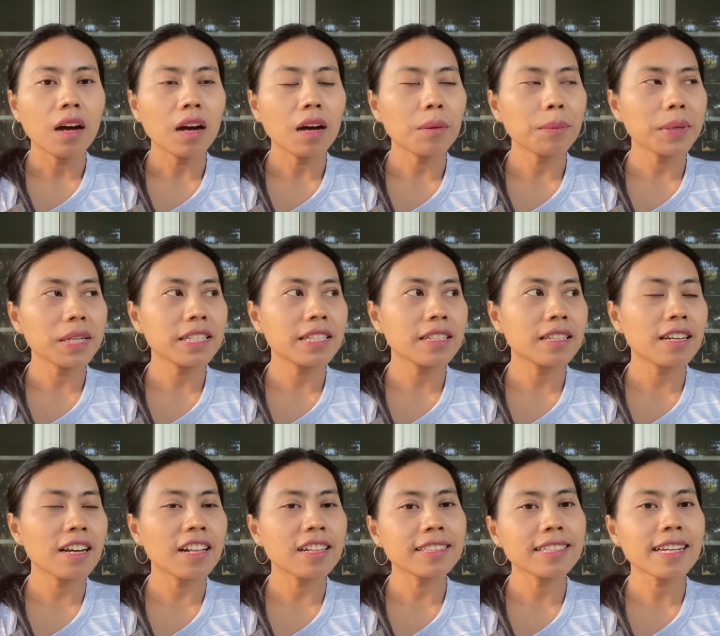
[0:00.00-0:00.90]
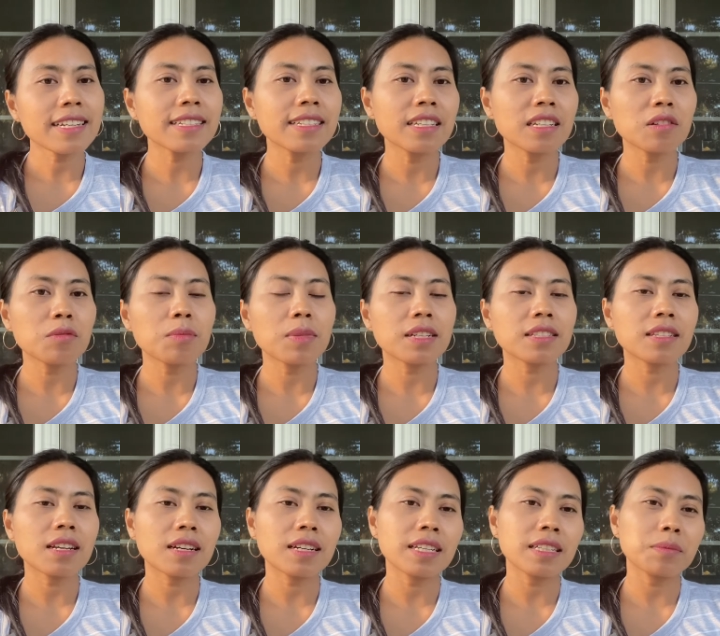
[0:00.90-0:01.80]
uh, medicalnya di rumah
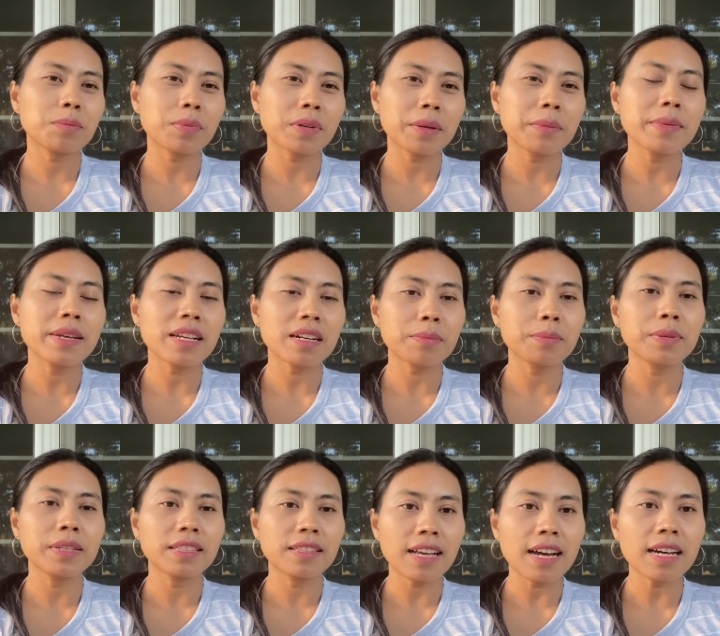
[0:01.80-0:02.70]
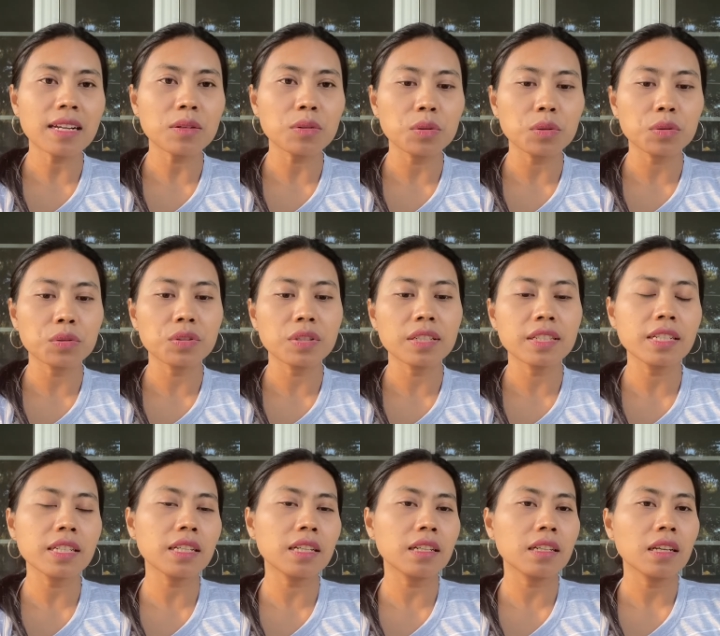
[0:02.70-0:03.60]
sakit Premier Bintaro
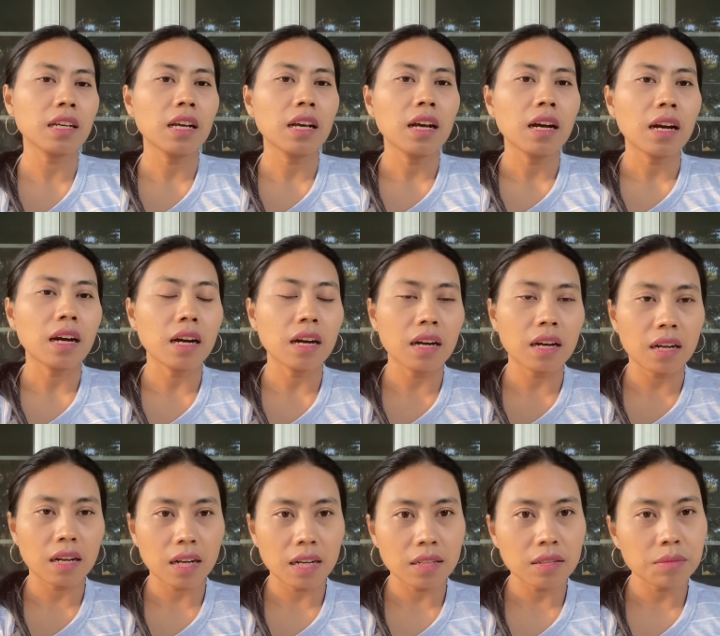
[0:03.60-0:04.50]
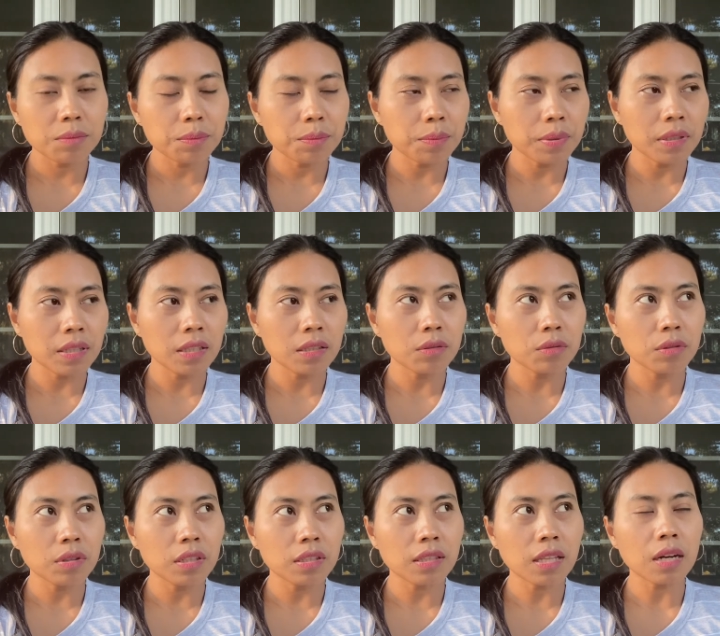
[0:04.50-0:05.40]
jadi uh, kalau begitu
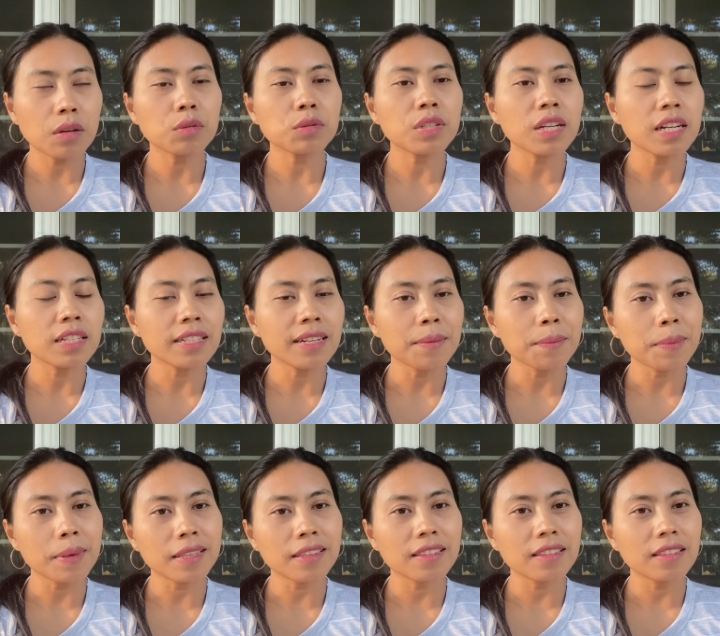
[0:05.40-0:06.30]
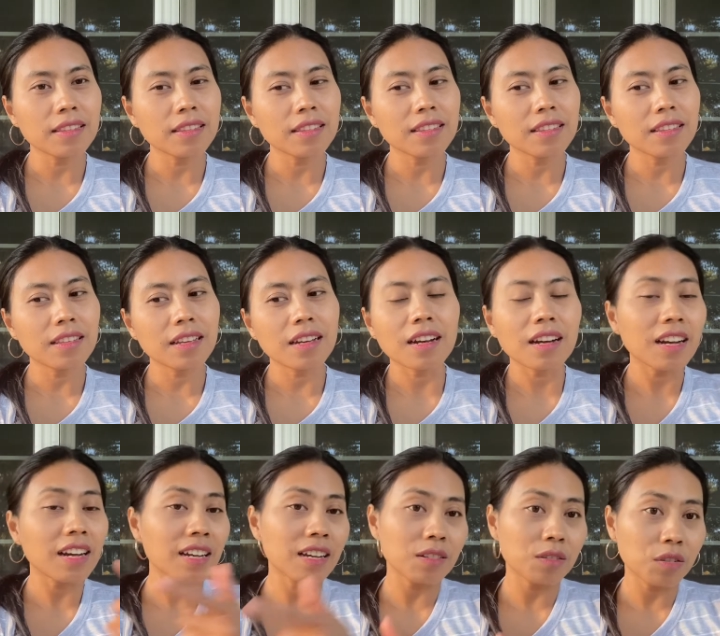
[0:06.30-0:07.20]
kita udah dapat Eh,
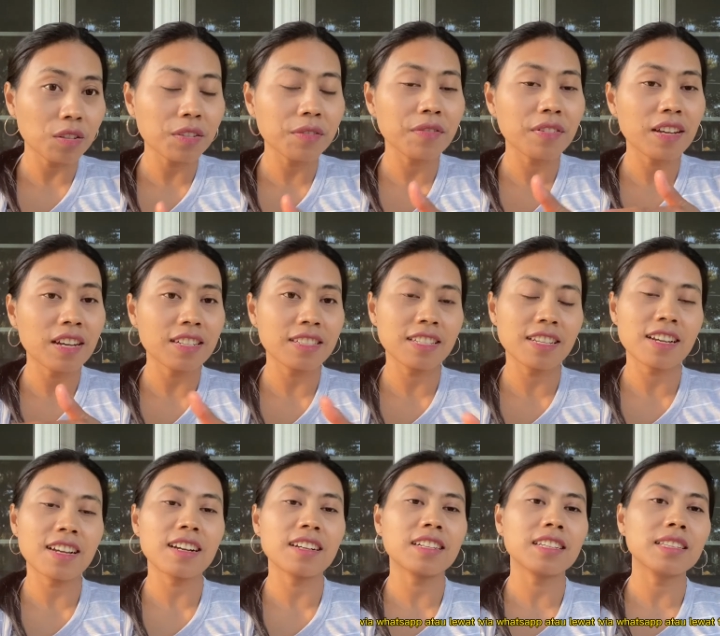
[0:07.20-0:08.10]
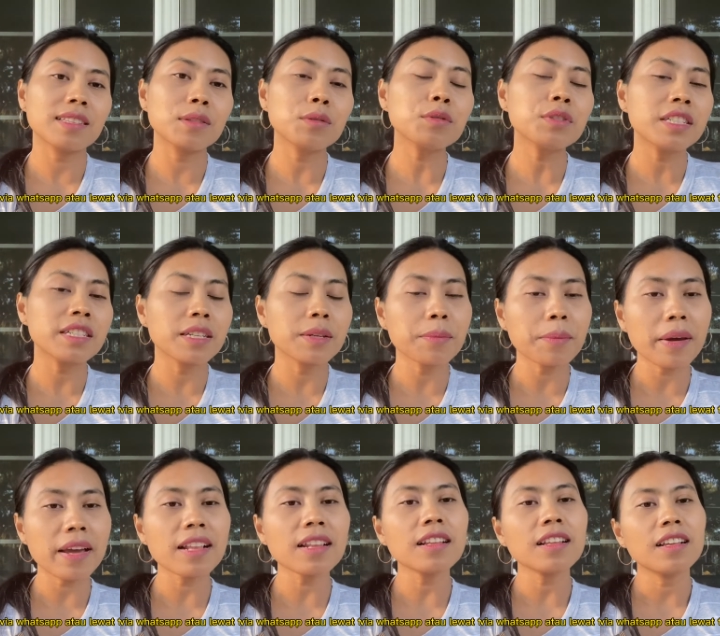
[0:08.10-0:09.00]
kayak notifikasi kayak gitu di
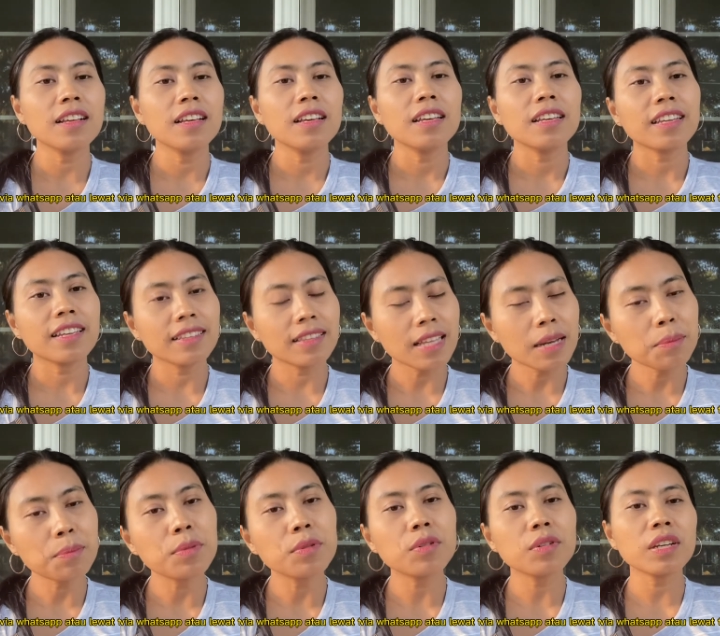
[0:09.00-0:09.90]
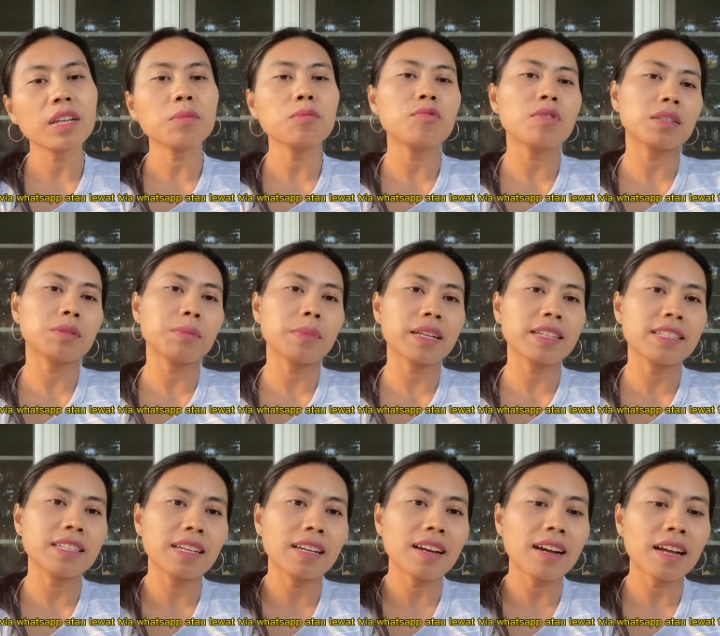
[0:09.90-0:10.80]
email kita booking buat
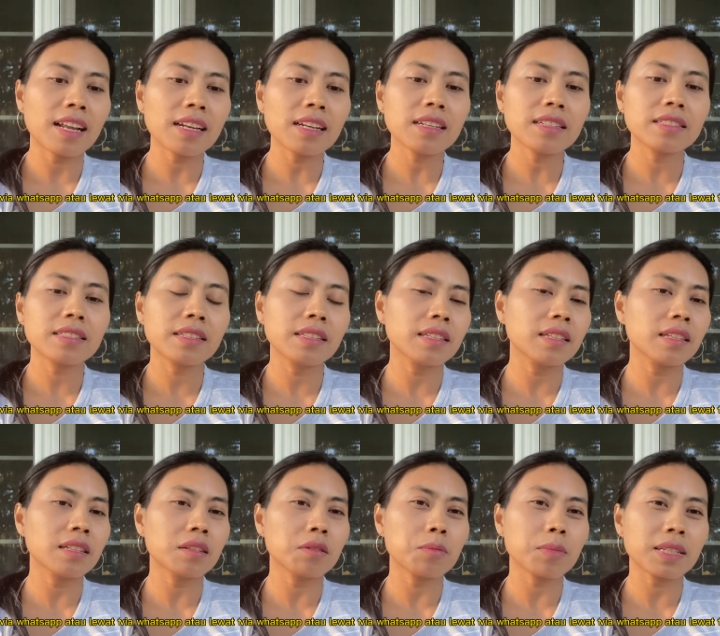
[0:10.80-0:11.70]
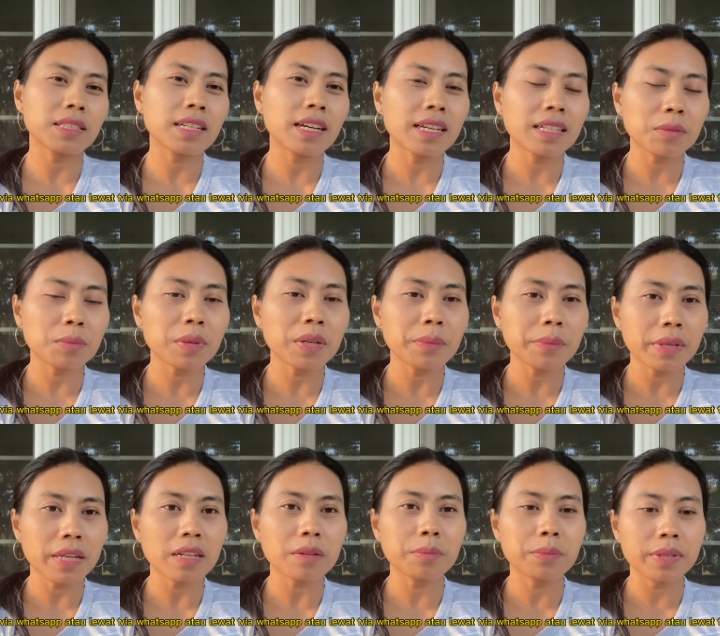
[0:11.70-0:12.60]
medical di Rumah Sakit
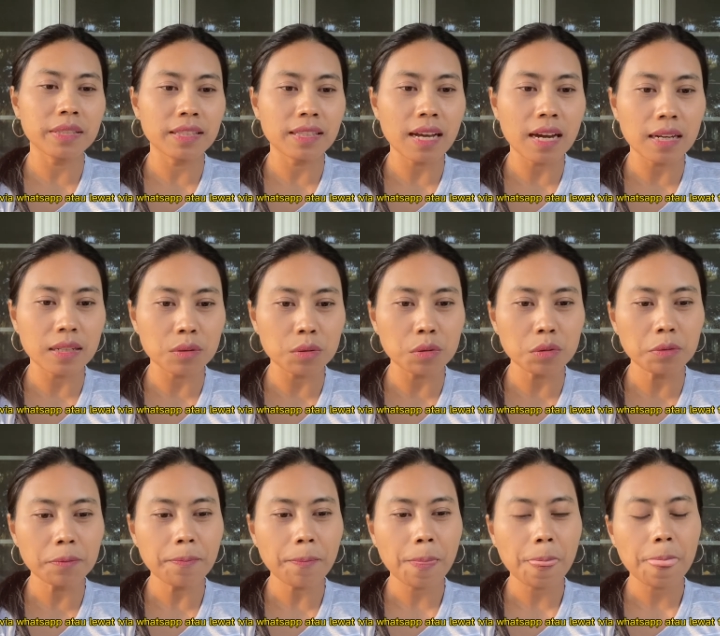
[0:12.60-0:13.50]
Premier Bintaro.